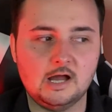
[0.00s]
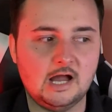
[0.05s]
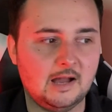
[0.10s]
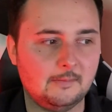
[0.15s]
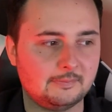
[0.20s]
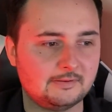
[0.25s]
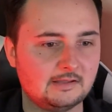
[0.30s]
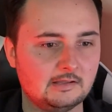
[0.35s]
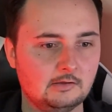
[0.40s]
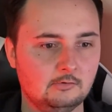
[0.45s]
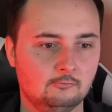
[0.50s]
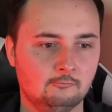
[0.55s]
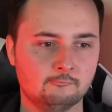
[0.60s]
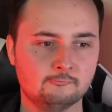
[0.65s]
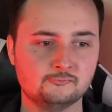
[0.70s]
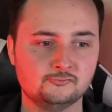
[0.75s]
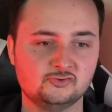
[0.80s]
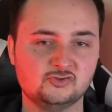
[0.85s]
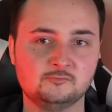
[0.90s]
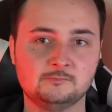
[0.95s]
Après, on
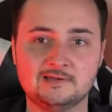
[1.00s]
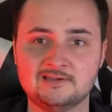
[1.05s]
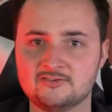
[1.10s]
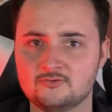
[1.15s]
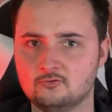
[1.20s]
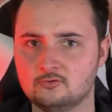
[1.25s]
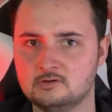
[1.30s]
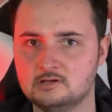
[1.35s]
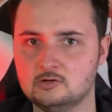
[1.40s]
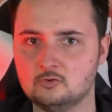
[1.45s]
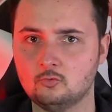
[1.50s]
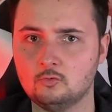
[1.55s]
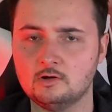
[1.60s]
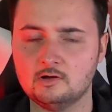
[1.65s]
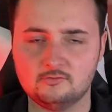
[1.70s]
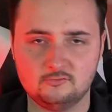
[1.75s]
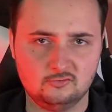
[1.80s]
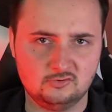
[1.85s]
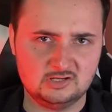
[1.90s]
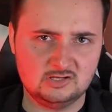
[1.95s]
ne juge pas ceux qui
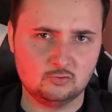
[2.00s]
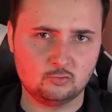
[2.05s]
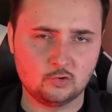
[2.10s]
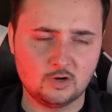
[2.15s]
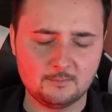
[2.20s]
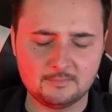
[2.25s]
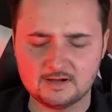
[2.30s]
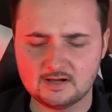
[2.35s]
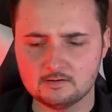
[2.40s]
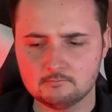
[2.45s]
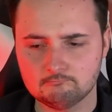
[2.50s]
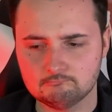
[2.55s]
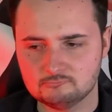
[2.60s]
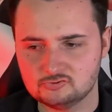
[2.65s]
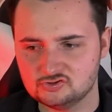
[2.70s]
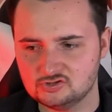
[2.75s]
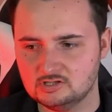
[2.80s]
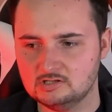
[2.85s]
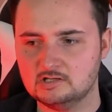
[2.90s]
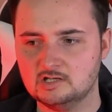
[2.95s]
croient, ceux qui ne croient pas.
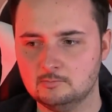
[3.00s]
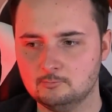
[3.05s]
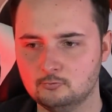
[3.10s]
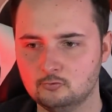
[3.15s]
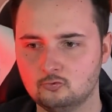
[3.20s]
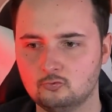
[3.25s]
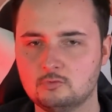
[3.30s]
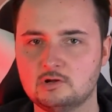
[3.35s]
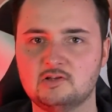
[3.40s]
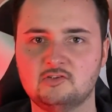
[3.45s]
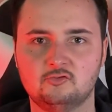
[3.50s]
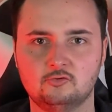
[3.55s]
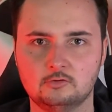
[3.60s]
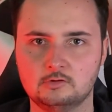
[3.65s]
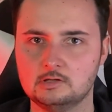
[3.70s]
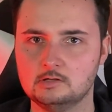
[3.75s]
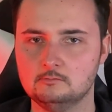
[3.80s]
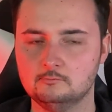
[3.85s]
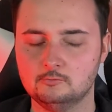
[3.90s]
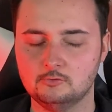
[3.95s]
Chacun peut croire ce
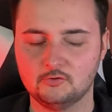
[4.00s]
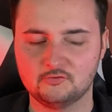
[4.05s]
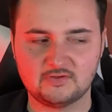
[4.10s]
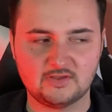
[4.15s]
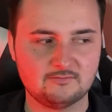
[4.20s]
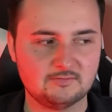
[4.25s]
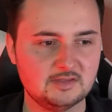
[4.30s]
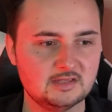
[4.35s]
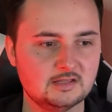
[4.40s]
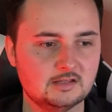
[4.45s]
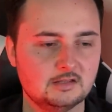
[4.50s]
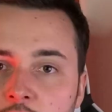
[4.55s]
qu'il veut dans sa vie.